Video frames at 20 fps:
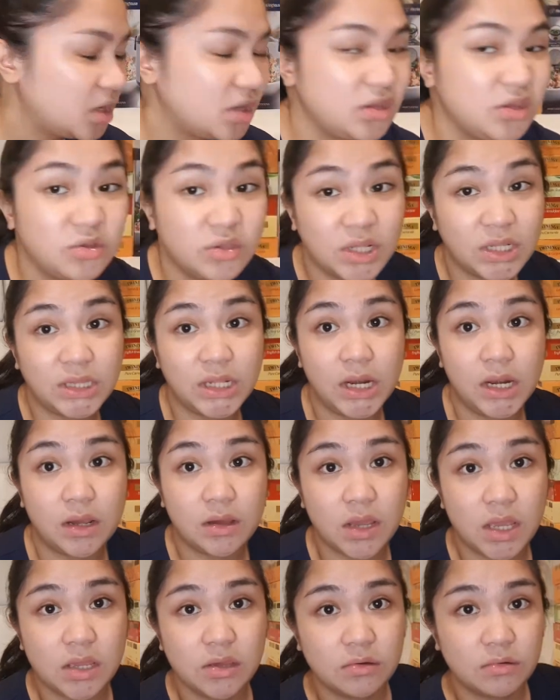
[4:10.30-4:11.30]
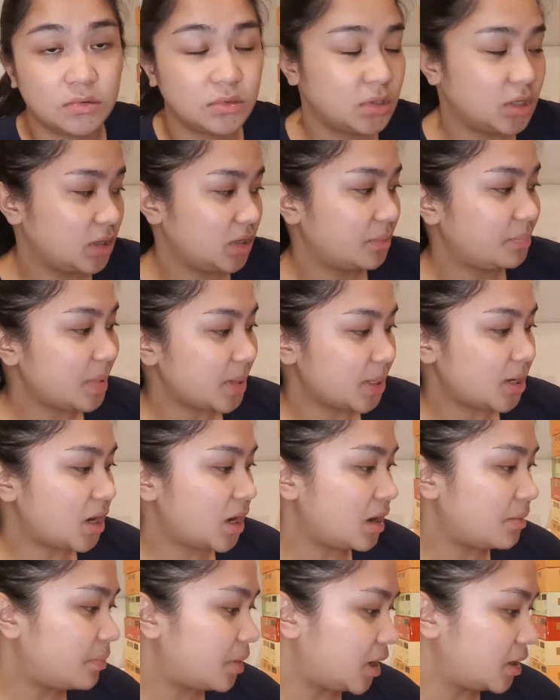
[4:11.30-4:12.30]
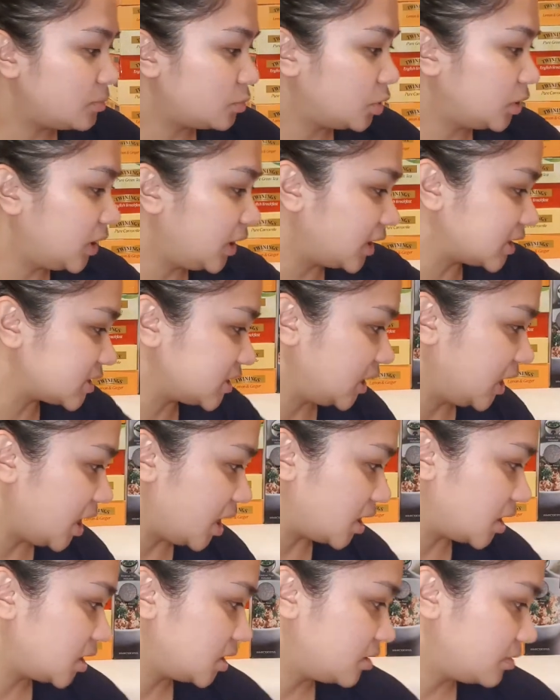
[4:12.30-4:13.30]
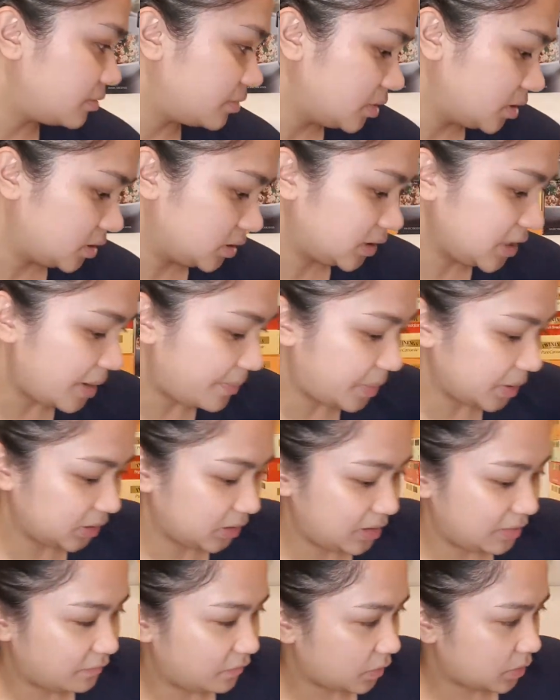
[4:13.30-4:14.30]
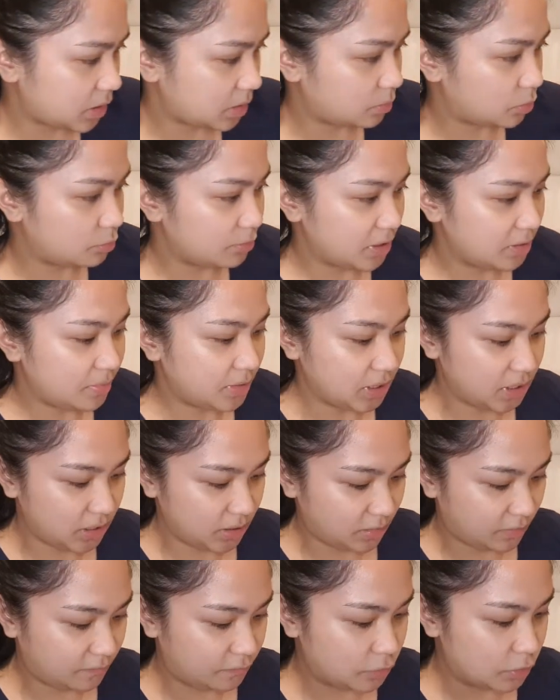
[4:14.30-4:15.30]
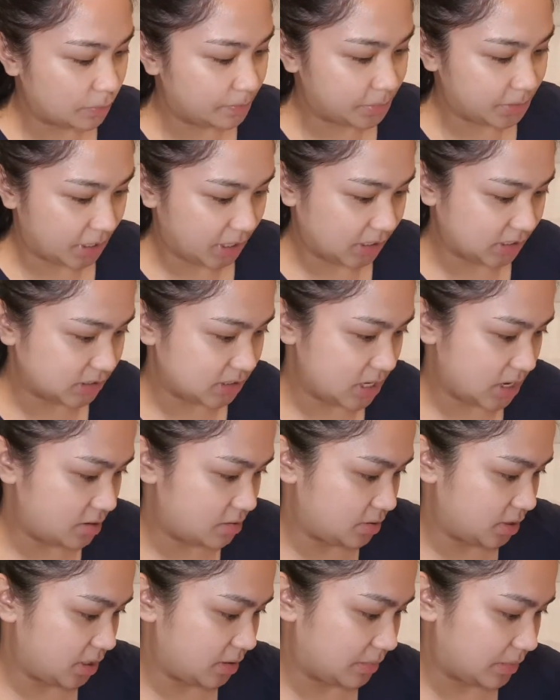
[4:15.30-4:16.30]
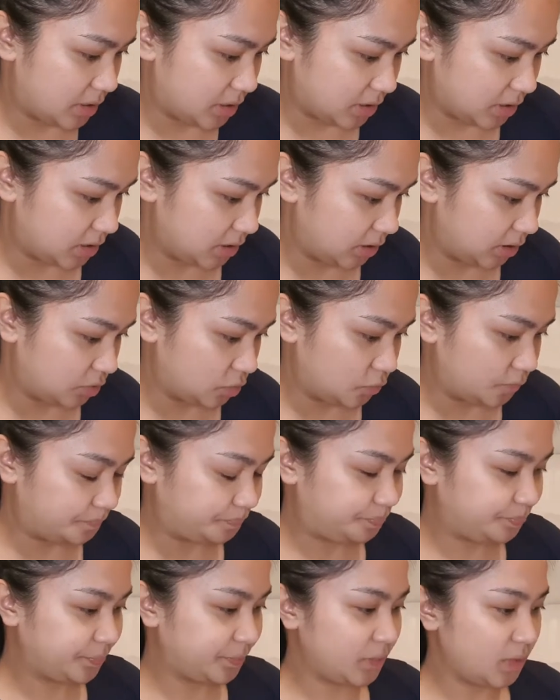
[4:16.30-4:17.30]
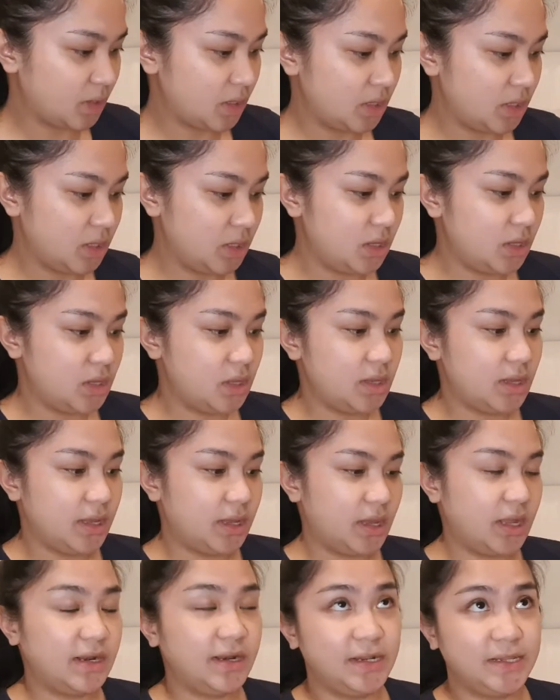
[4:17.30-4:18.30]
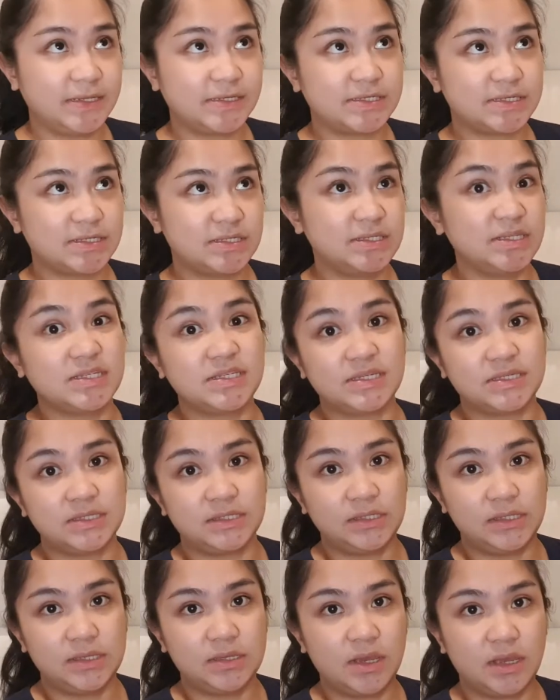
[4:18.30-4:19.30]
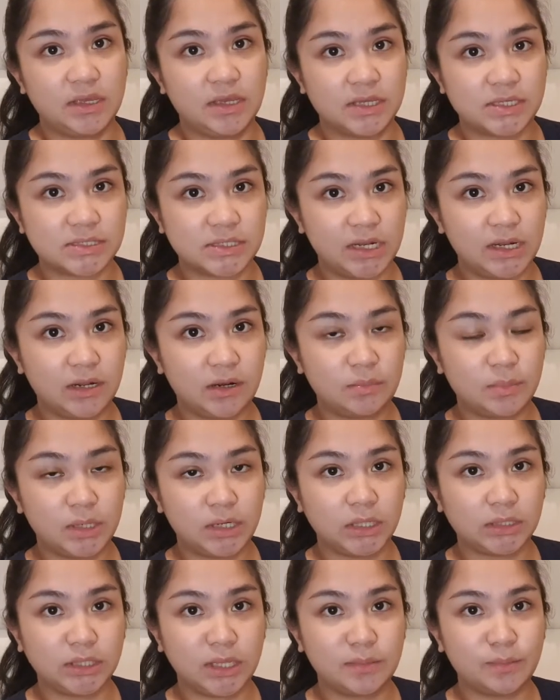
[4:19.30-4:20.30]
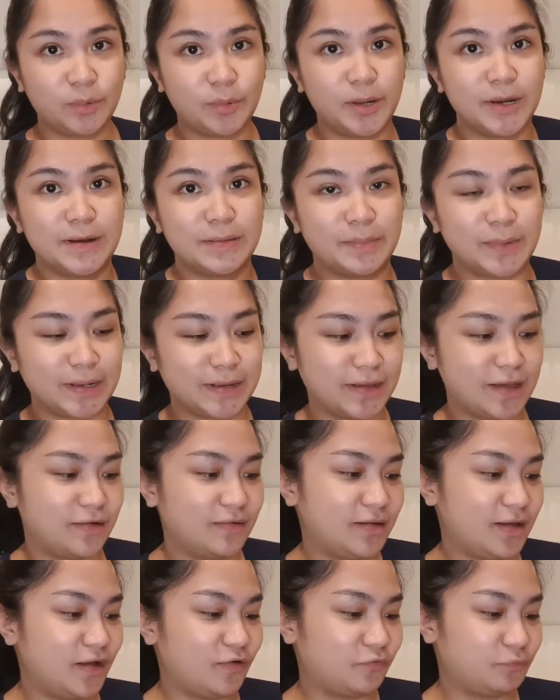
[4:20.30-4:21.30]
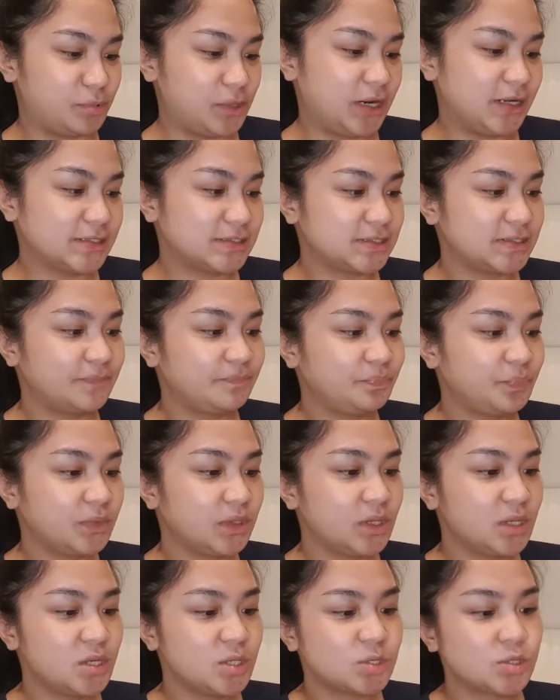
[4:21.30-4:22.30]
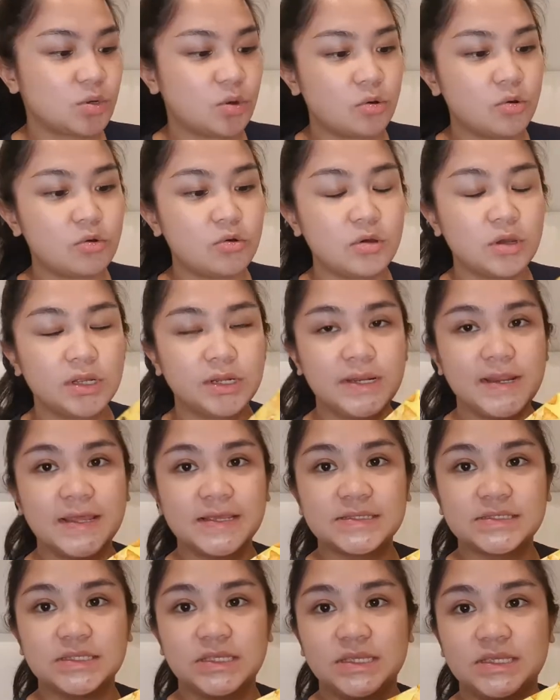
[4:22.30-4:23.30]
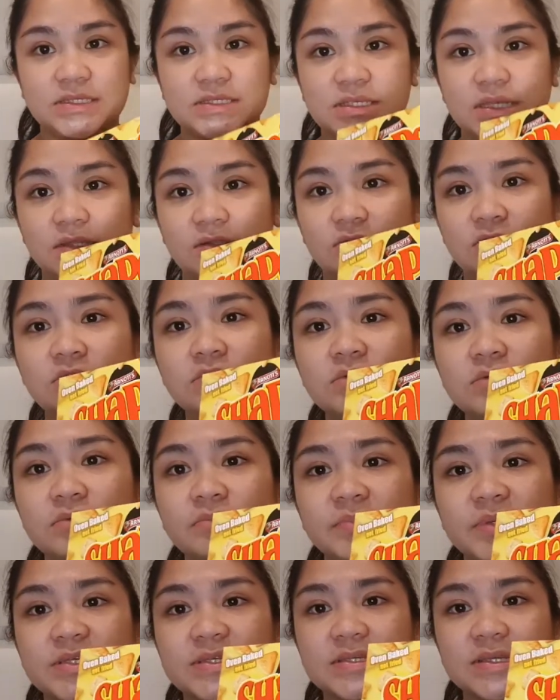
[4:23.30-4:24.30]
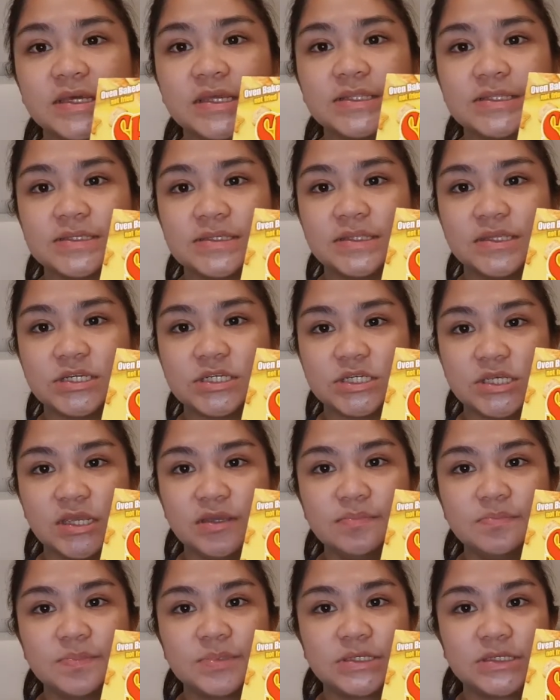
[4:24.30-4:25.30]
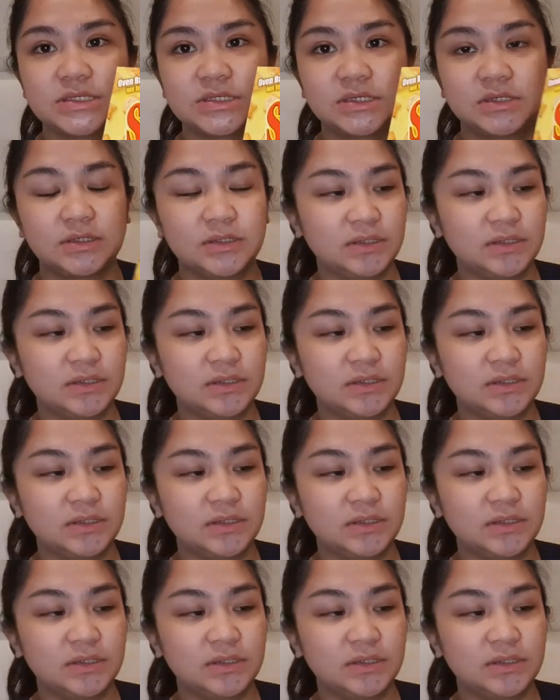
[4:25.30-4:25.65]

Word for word: yun na talaga yung, patang aabangan mo na lang sila. Dapat never ka bumibili ng full price, lalo na yung mga ganito. Unless necessity, I guess. Alam naman, antay mo pa na mag half price. So, next is ito, biscuits na chips.